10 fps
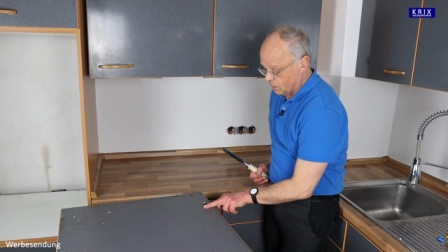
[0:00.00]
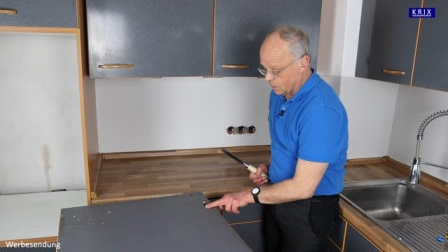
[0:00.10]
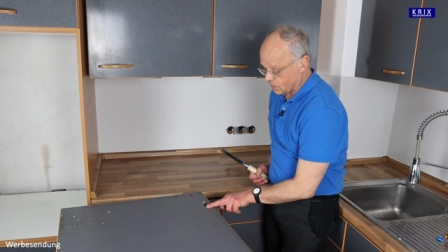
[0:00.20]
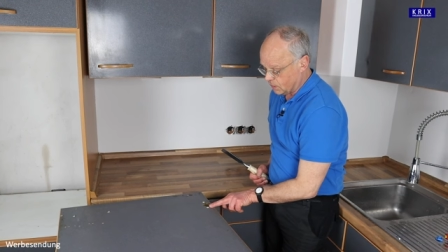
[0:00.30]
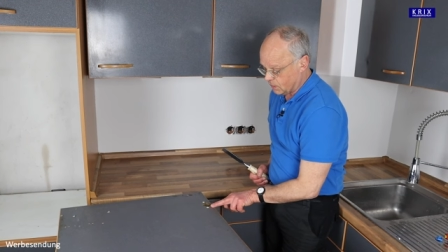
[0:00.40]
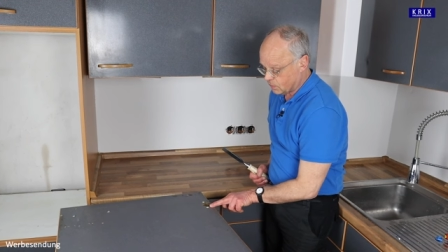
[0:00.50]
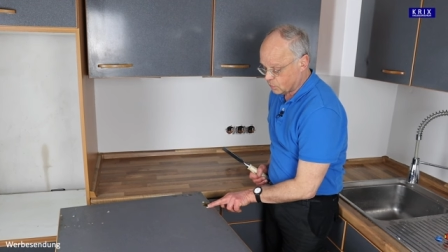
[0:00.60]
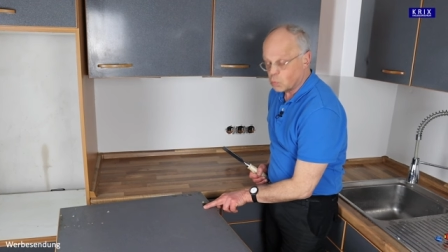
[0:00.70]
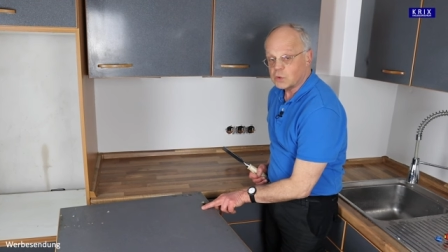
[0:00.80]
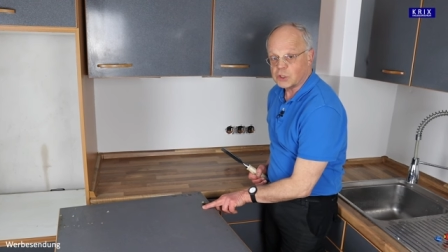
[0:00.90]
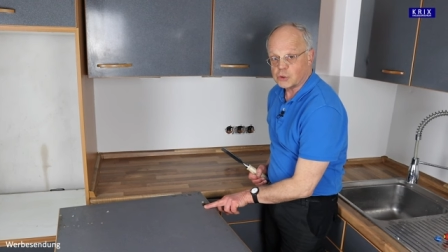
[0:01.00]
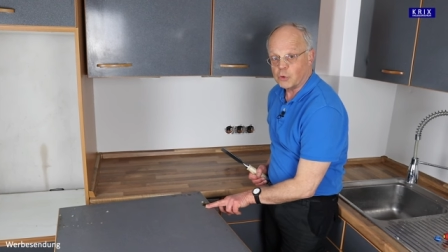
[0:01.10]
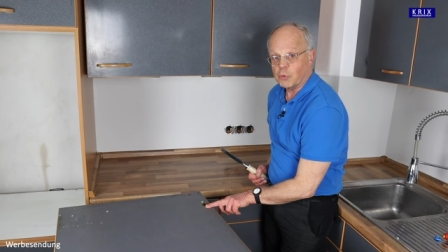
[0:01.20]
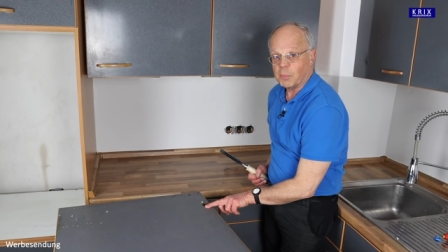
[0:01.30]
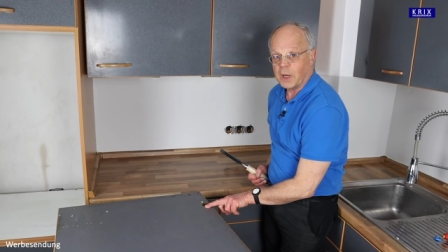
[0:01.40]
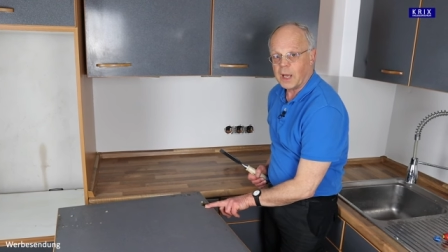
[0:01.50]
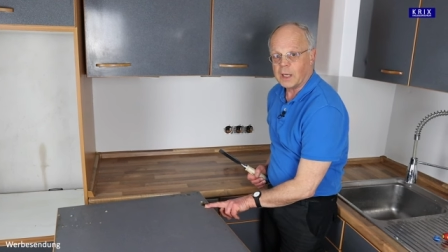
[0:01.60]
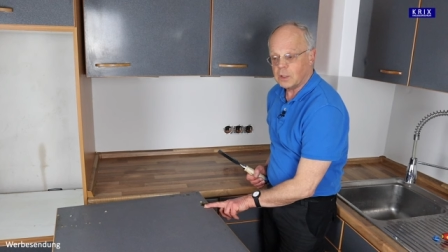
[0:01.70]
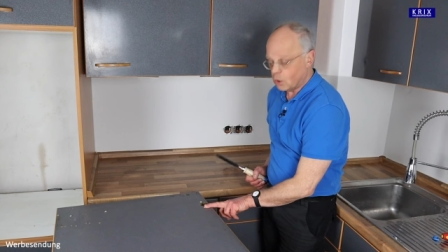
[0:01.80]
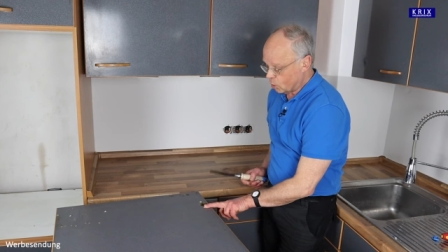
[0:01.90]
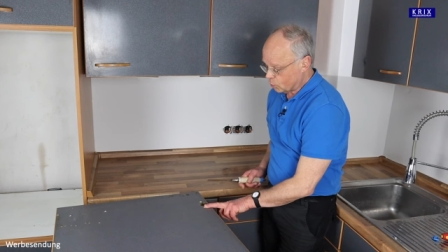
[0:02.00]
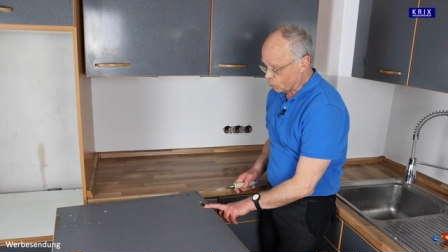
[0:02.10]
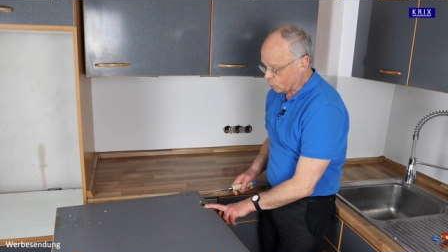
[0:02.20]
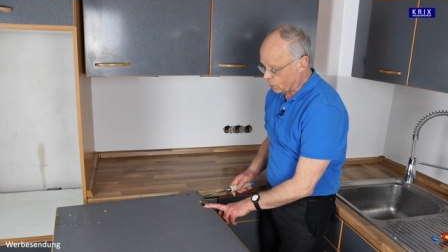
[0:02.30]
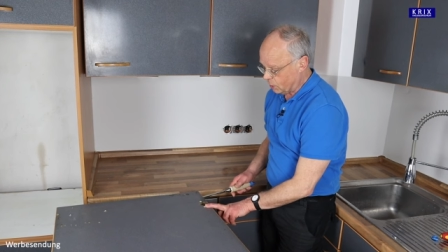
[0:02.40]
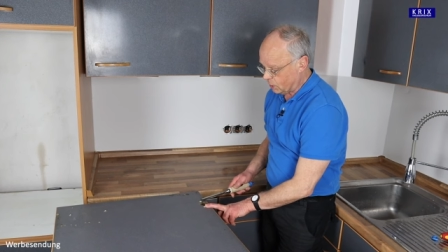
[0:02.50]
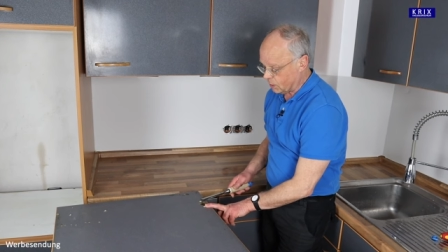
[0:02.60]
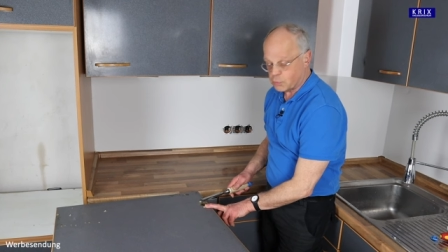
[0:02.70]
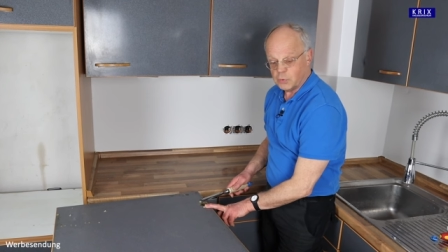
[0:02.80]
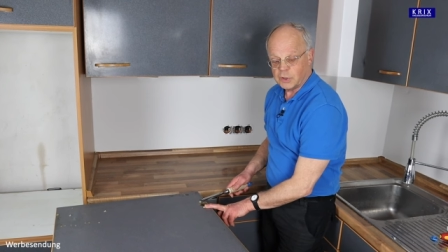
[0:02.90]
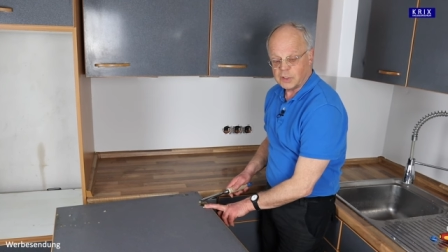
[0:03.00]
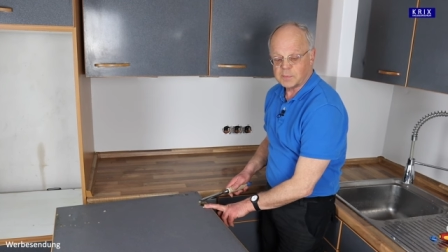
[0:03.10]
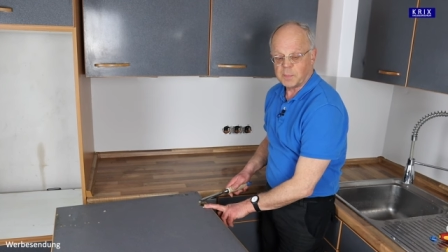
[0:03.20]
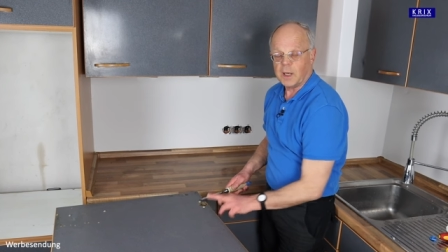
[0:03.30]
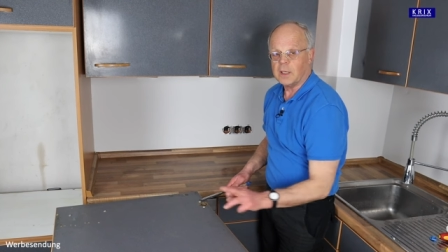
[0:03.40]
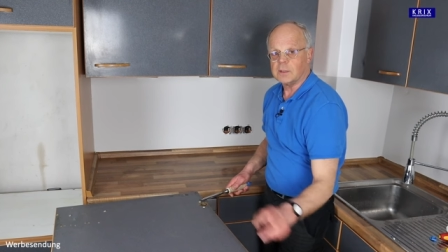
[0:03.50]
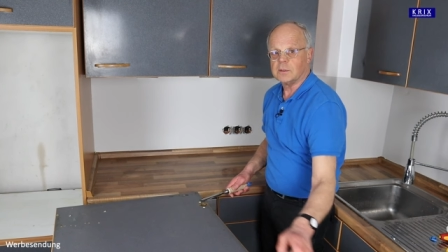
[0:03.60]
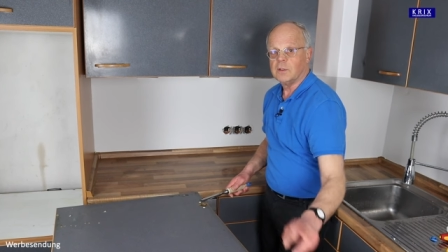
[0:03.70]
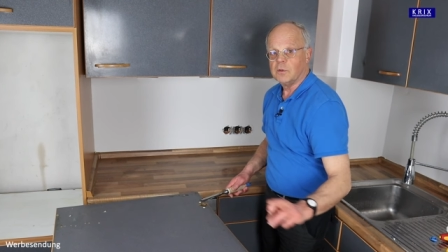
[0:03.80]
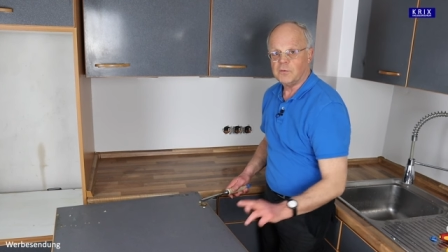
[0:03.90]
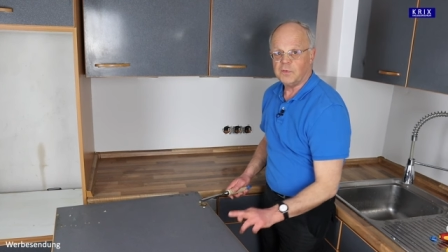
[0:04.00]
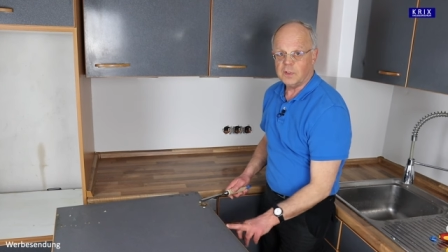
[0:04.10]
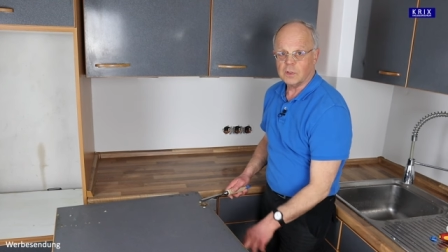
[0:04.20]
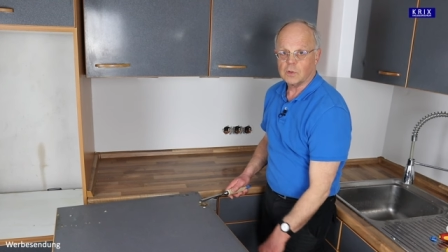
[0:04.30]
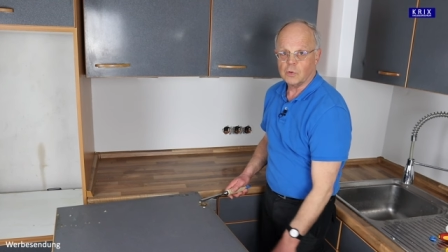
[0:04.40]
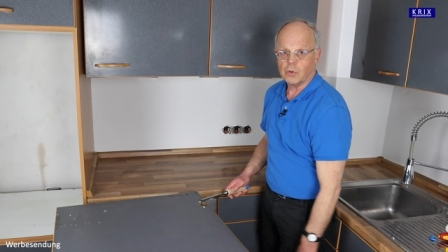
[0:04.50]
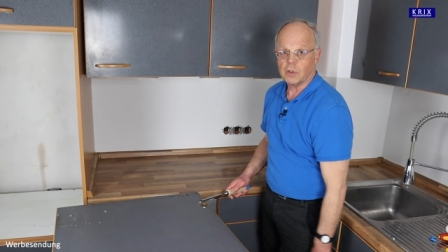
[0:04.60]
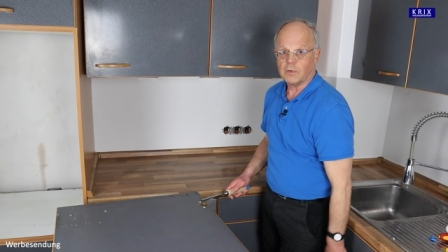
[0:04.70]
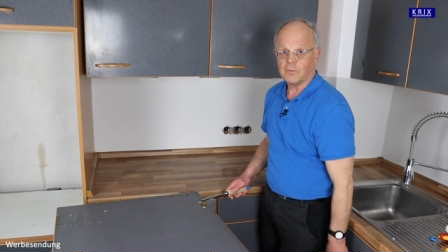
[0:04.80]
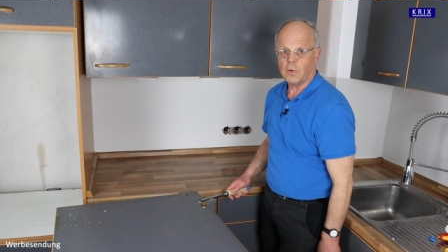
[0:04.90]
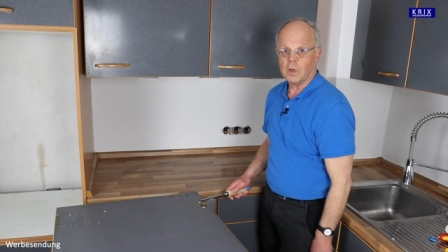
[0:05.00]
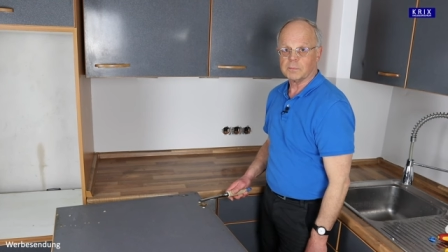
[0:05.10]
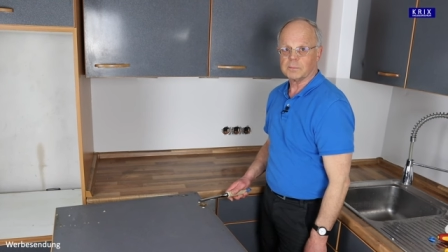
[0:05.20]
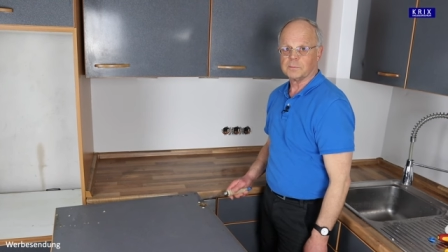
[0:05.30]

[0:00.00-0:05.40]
Ihr seht, so ist das schön plan. So gehe ich natürlich jetzt bei allen vier Löchern vor.